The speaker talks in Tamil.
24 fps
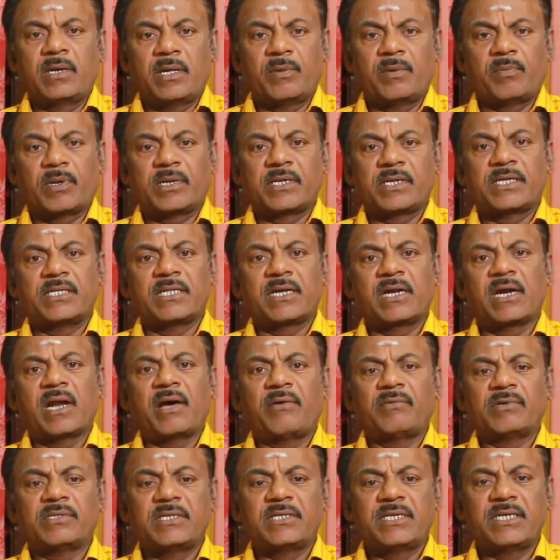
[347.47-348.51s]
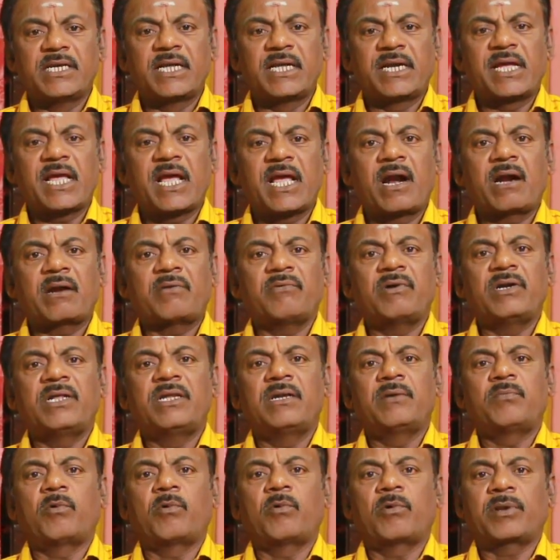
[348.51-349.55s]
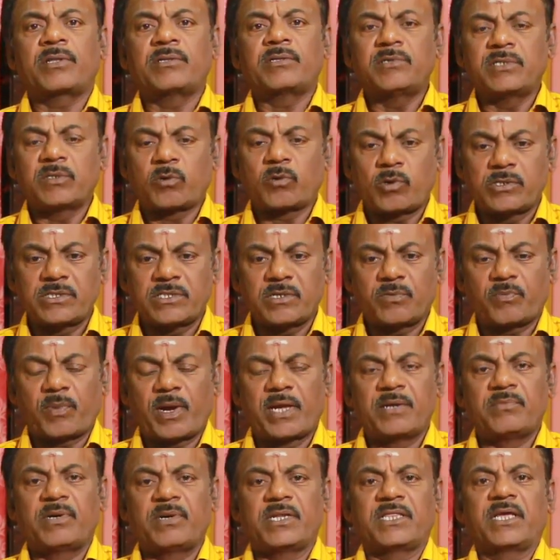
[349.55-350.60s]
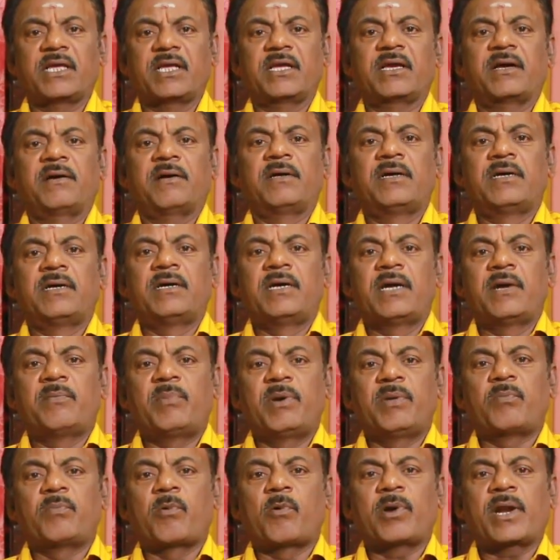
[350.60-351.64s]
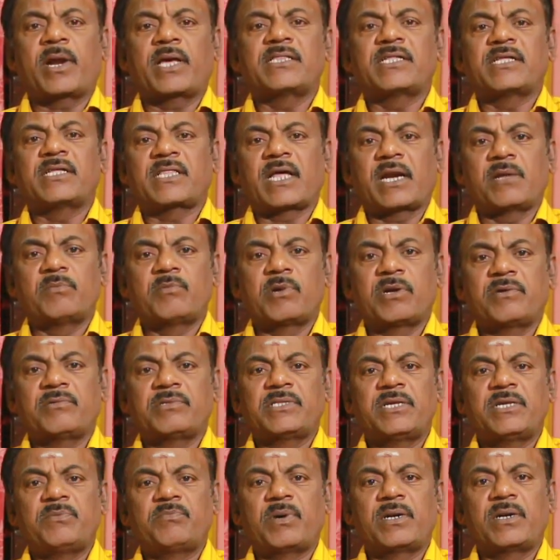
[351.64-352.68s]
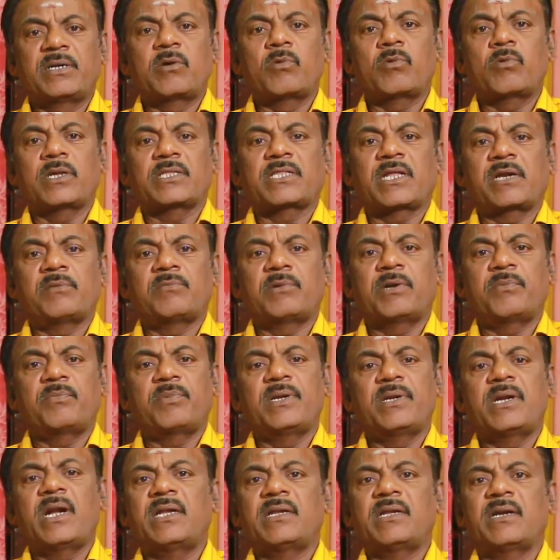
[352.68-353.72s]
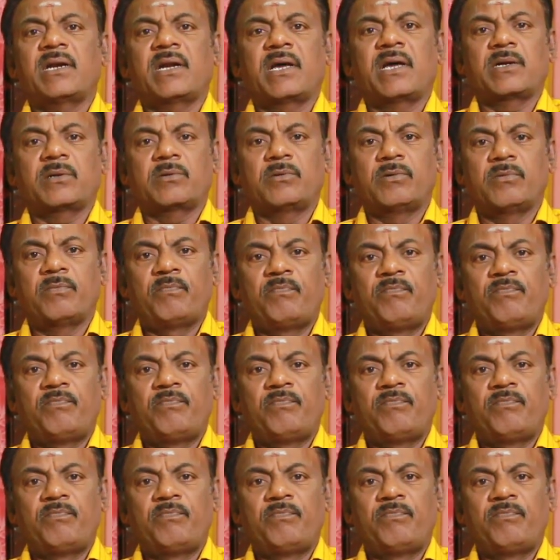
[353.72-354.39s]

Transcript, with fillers: இப்போ இதுக்கெலாம் வந்து இயற்கையான வழியில் போகணும் கொஞ்சம் பயன்படுத்திக்கங்க இப்படி போனால் இந்த தலைமுறை வந்து இப்போ இருக்கக்கூடிய தலைமுறை பின்னாடி நல்லாயிருக்கும்